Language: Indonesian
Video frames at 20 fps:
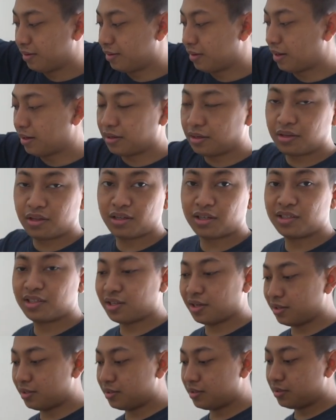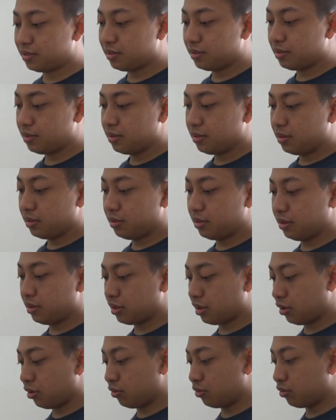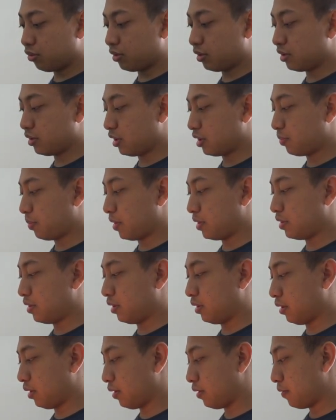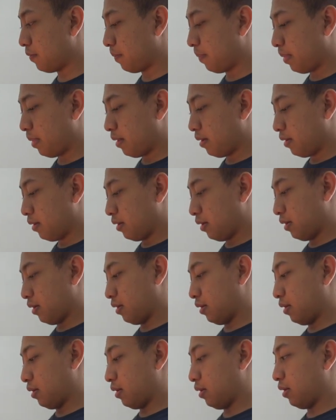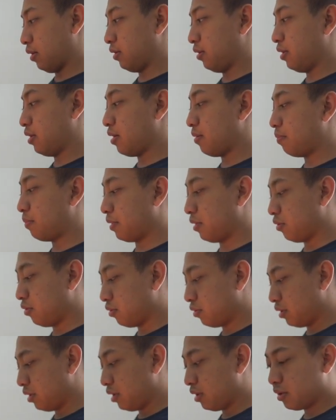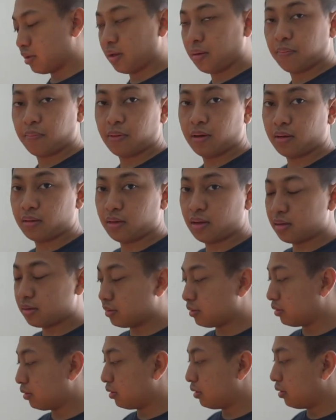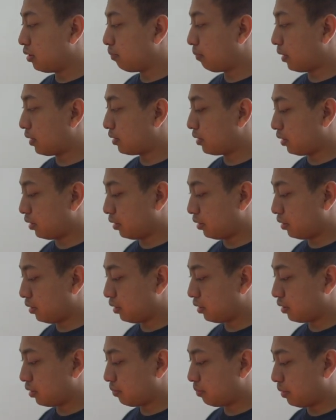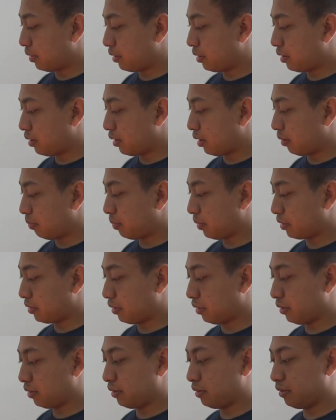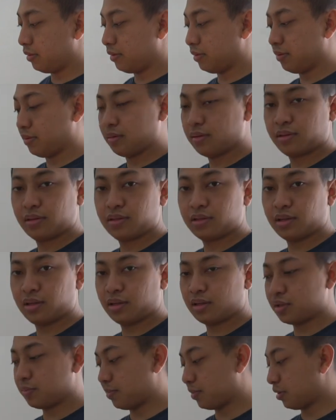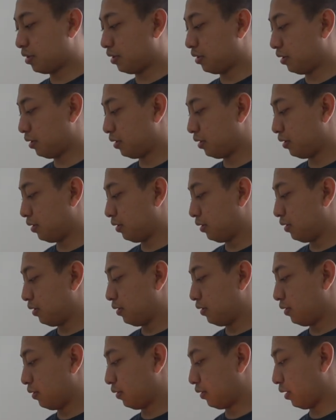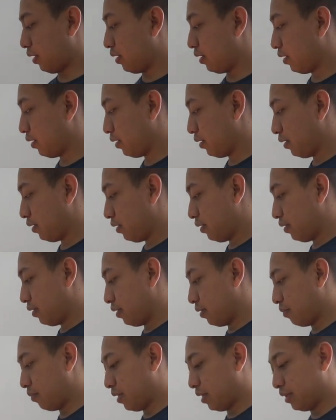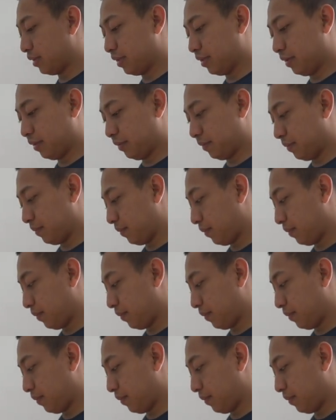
dan ini ngecas jadi kalau untuk ngecas pensilnya uh, dia perlu ditempelkan pensil ini kepada iPadnya sehingga seperti ini oke okay? amazing